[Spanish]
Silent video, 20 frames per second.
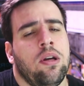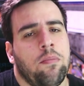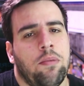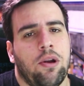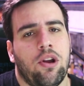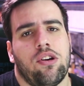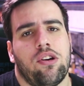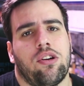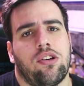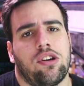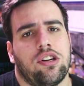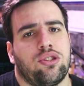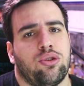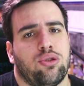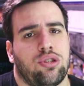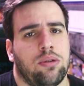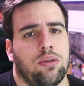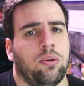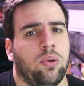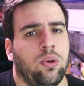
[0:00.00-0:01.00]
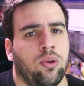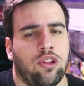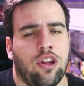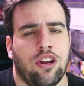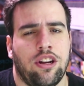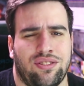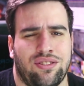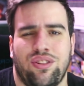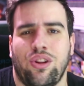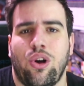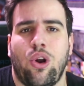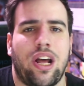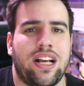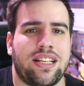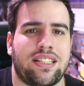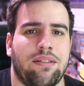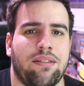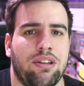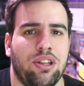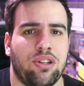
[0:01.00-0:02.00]
pero yo creo que sus evoluciones no la
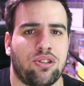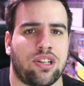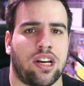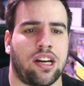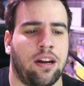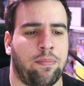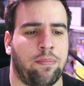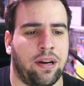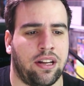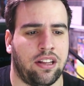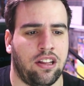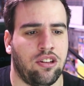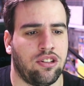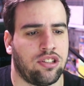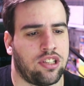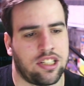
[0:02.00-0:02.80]
han sabido sacar partido.